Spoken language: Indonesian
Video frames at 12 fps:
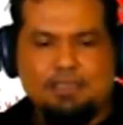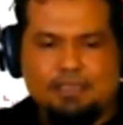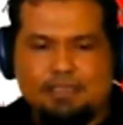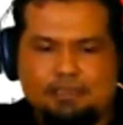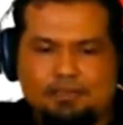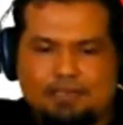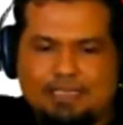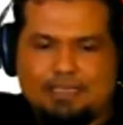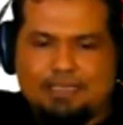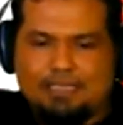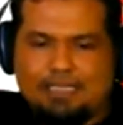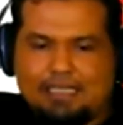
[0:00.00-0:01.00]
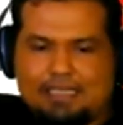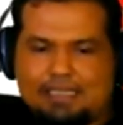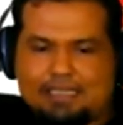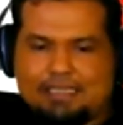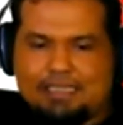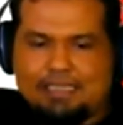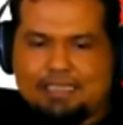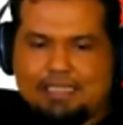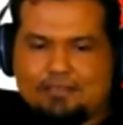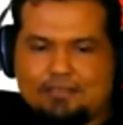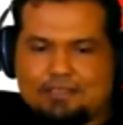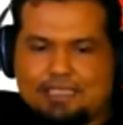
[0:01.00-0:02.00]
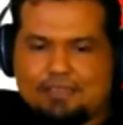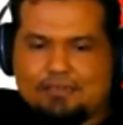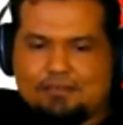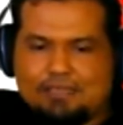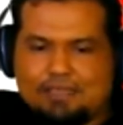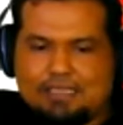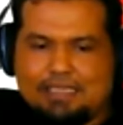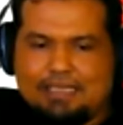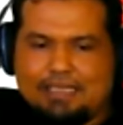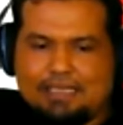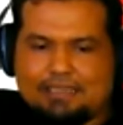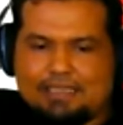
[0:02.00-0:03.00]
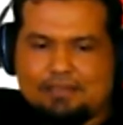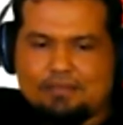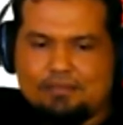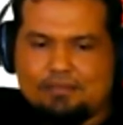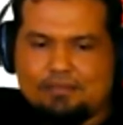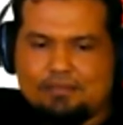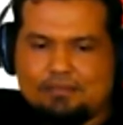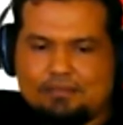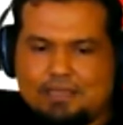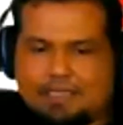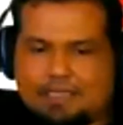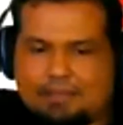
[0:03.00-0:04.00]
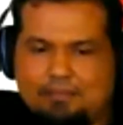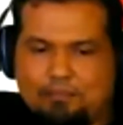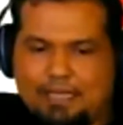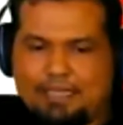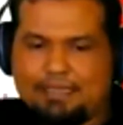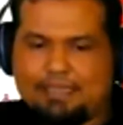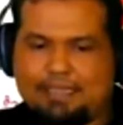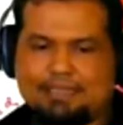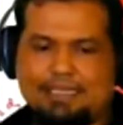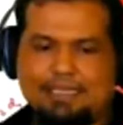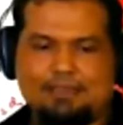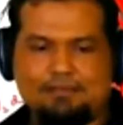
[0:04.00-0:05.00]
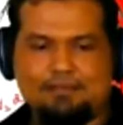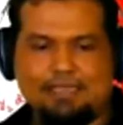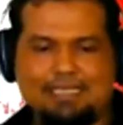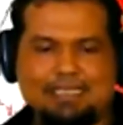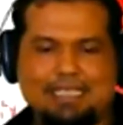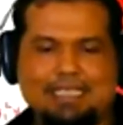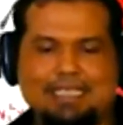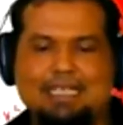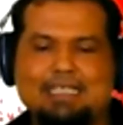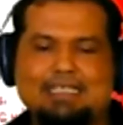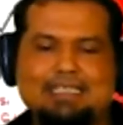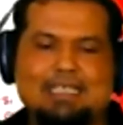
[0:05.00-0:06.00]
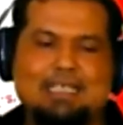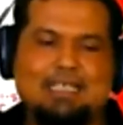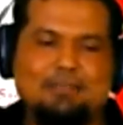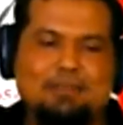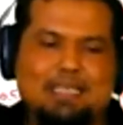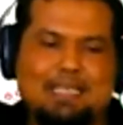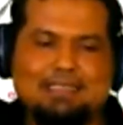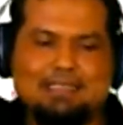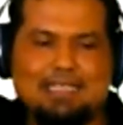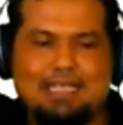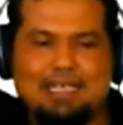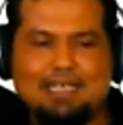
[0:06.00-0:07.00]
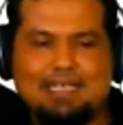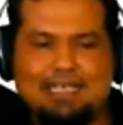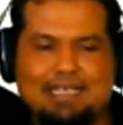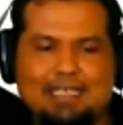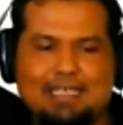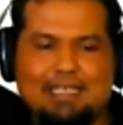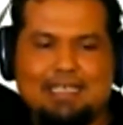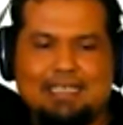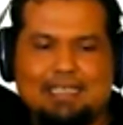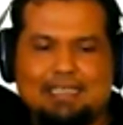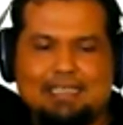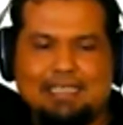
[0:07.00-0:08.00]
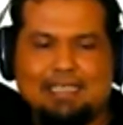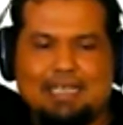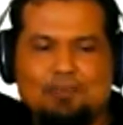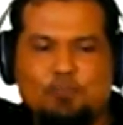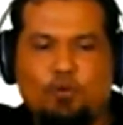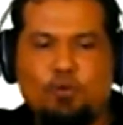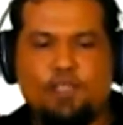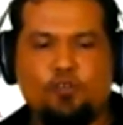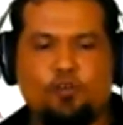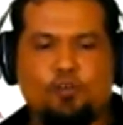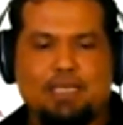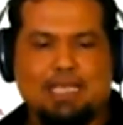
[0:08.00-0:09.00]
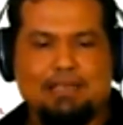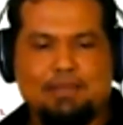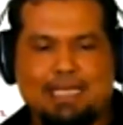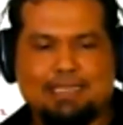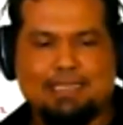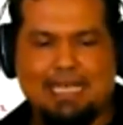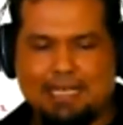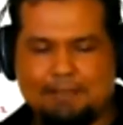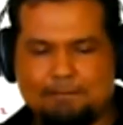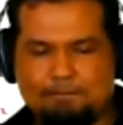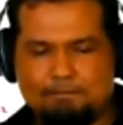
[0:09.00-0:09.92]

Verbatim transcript: dikurang dengan integral 01 3 Y1 pangkat 4 DY1. Nah integral ini integral biasa, integral polinomial biasa.